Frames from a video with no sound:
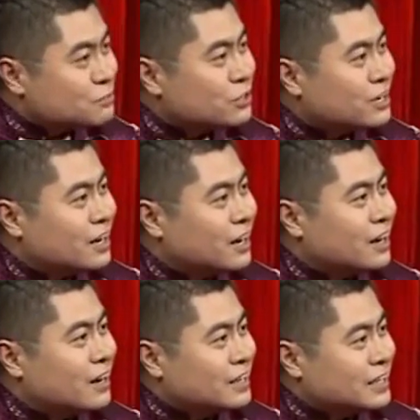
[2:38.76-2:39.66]
是
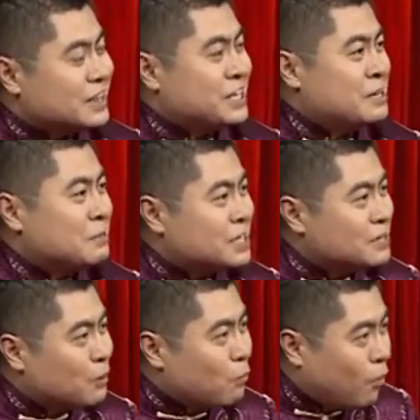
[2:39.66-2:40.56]
也提拔提
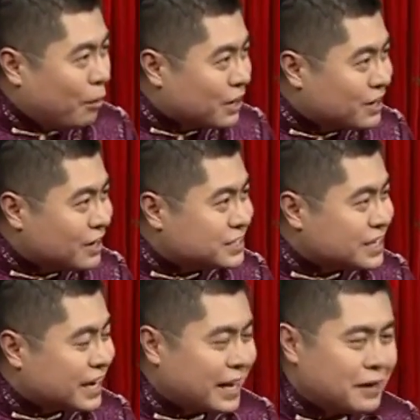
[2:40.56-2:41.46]
拔我们哥几
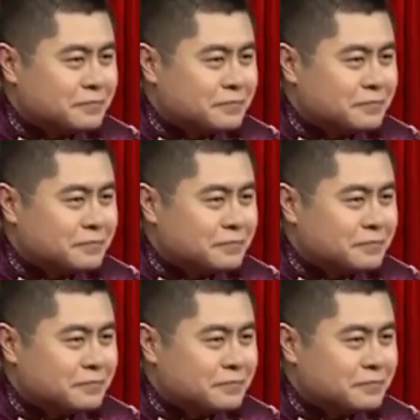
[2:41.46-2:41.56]
个呀？